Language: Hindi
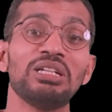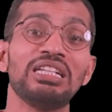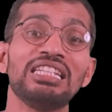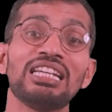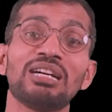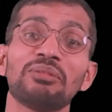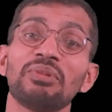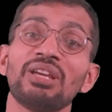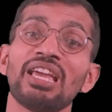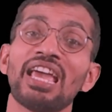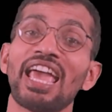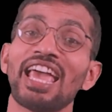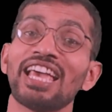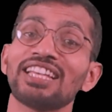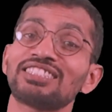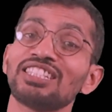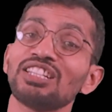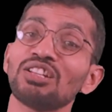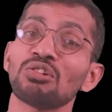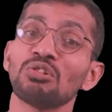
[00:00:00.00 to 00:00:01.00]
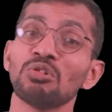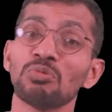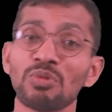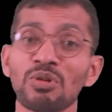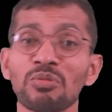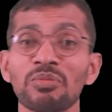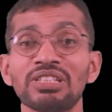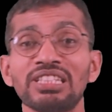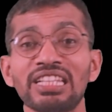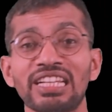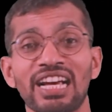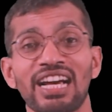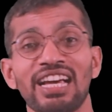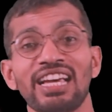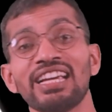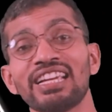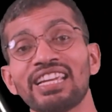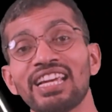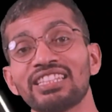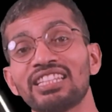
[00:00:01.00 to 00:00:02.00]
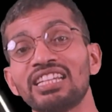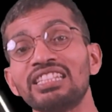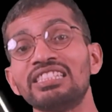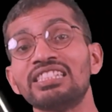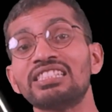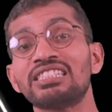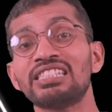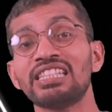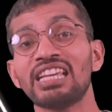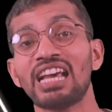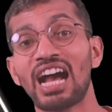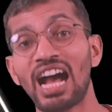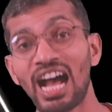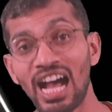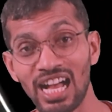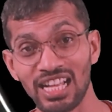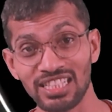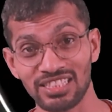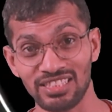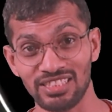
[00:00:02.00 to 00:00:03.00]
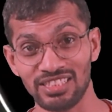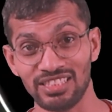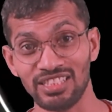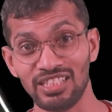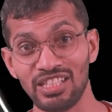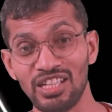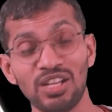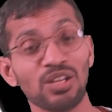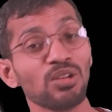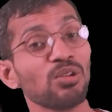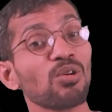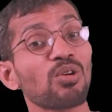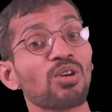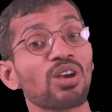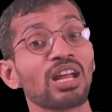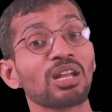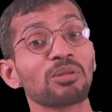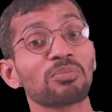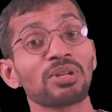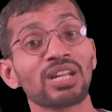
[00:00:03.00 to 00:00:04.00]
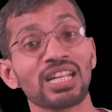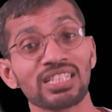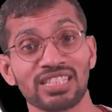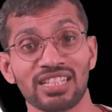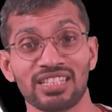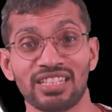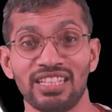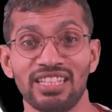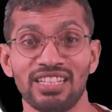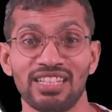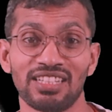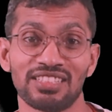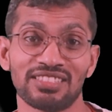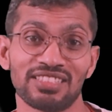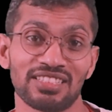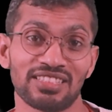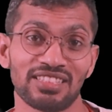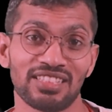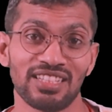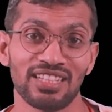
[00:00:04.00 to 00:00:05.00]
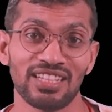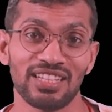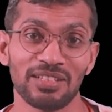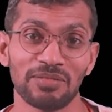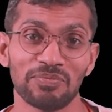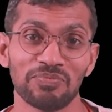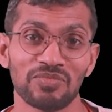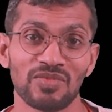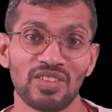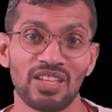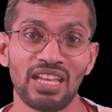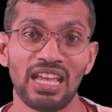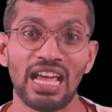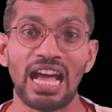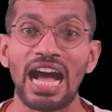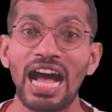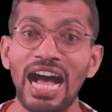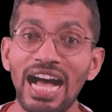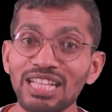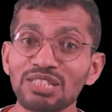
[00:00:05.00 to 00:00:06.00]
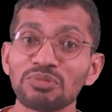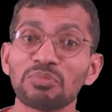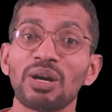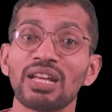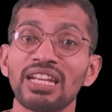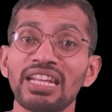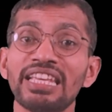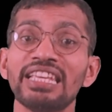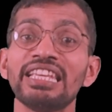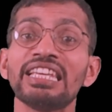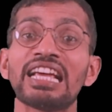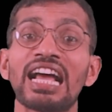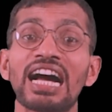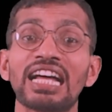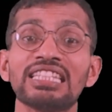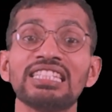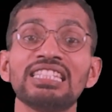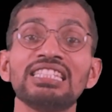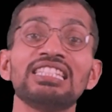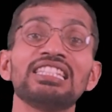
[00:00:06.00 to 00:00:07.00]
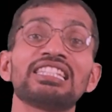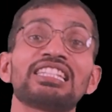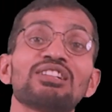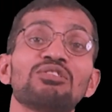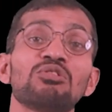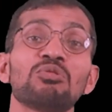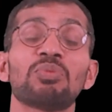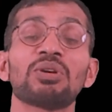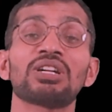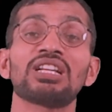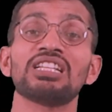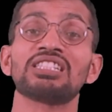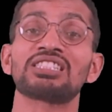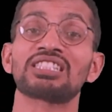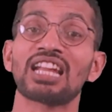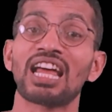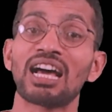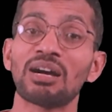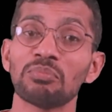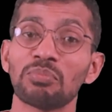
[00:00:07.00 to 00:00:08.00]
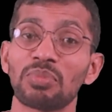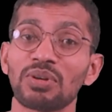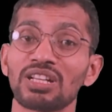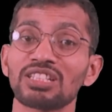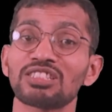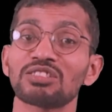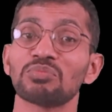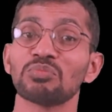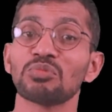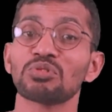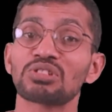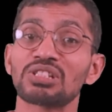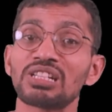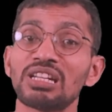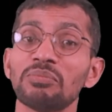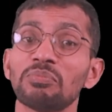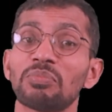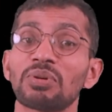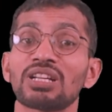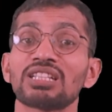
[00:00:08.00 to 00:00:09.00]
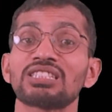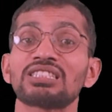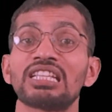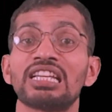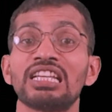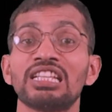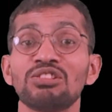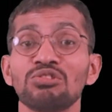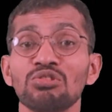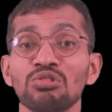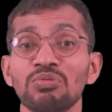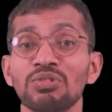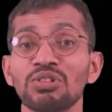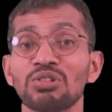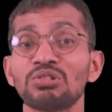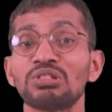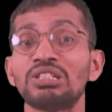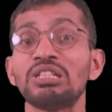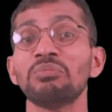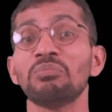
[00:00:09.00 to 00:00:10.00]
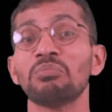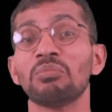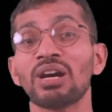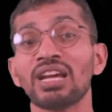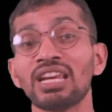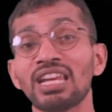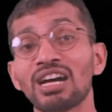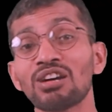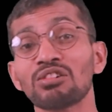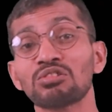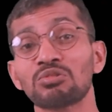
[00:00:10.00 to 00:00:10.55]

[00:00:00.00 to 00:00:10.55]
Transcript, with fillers: मीडिया में ऐसे रूपों में दिखाया गया था जिसकी आज लोग कल्पना तक नहीं कर सकते हैं आज भले ही गांधी जी के ऊपर इस्लाम परस्त मुस्लिम परस्त हिंदू विरोधी महिला